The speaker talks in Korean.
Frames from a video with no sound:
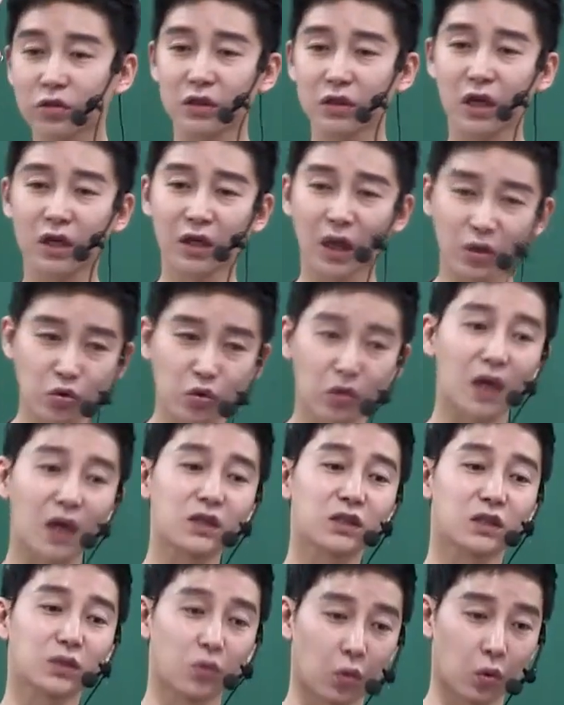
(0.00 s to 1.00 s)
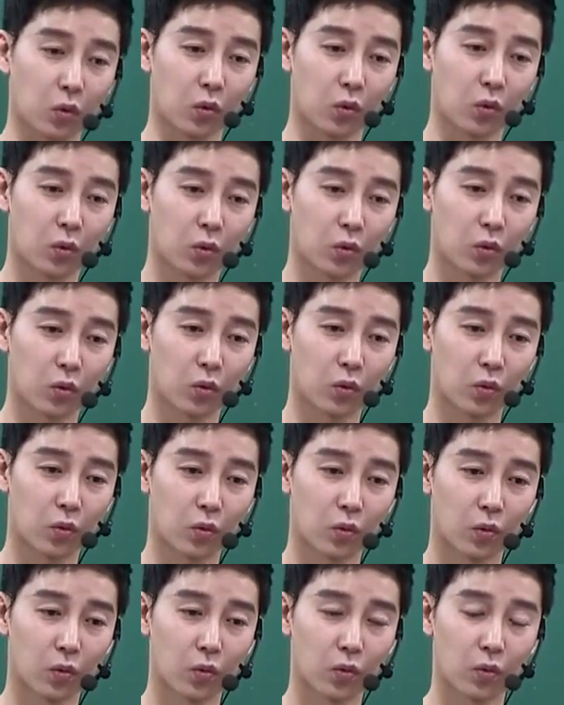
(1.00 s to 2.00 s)
그냥 계속 하시고.
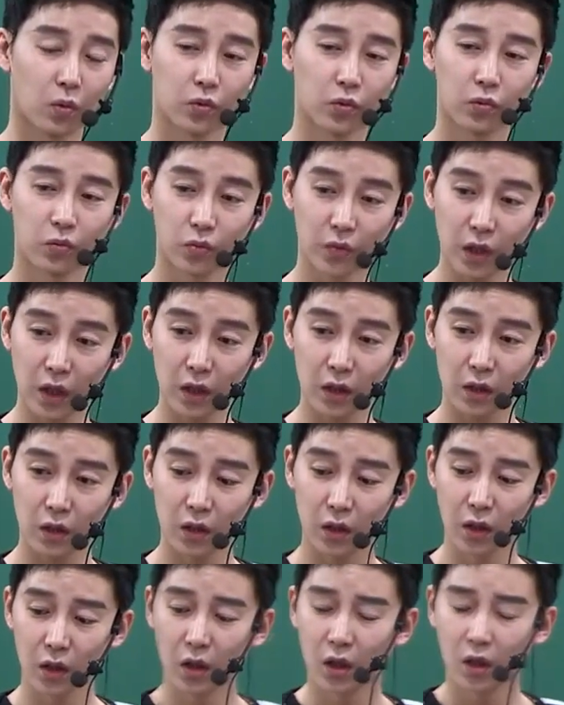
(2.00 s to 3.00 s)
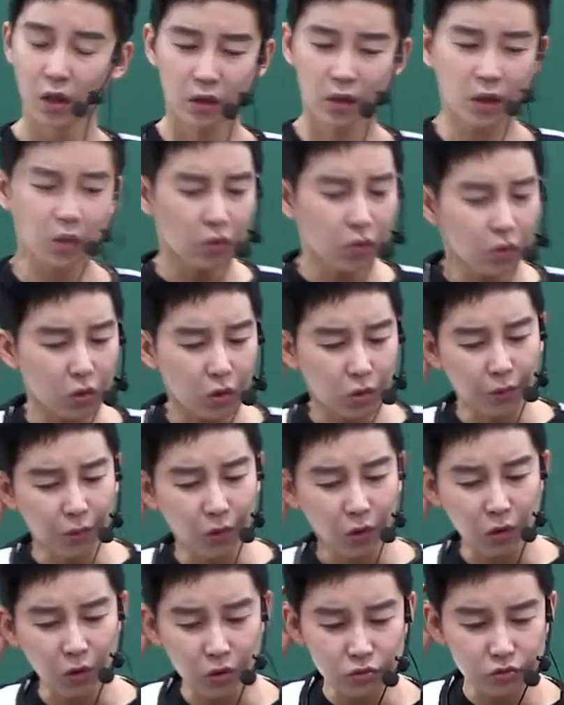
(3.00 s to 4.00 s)
오케이? 그리고
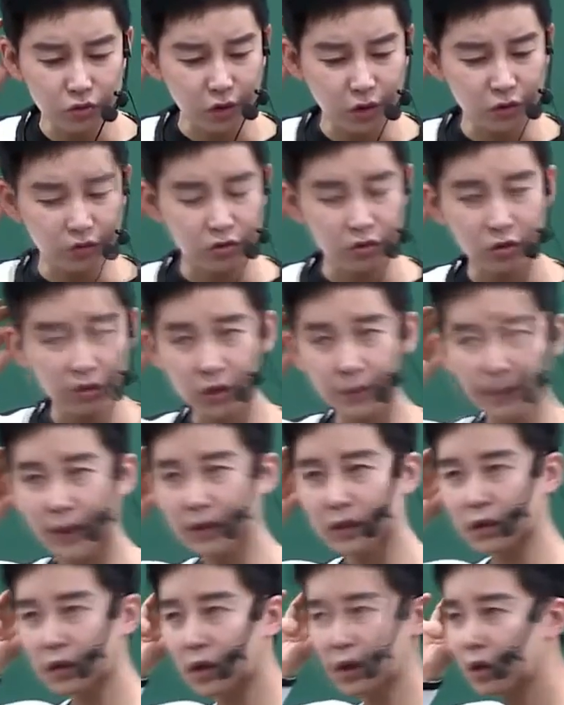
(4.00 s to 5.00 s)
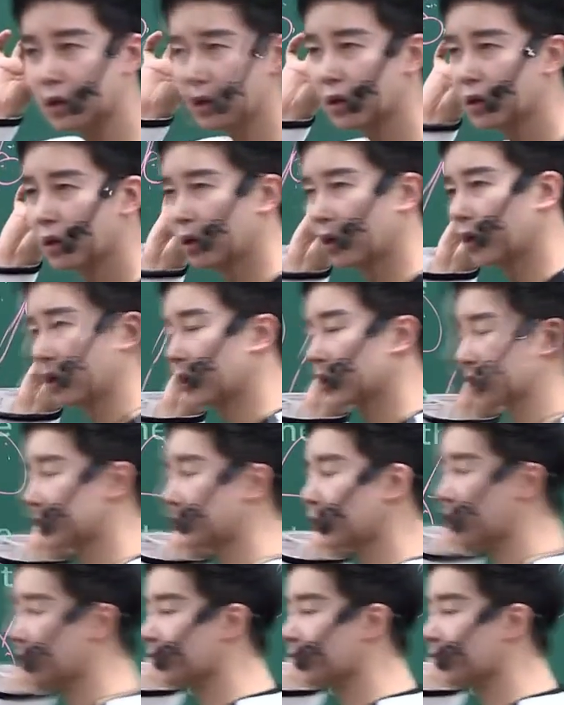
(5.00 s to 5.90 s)
뭐 저기 2반인가? 금요일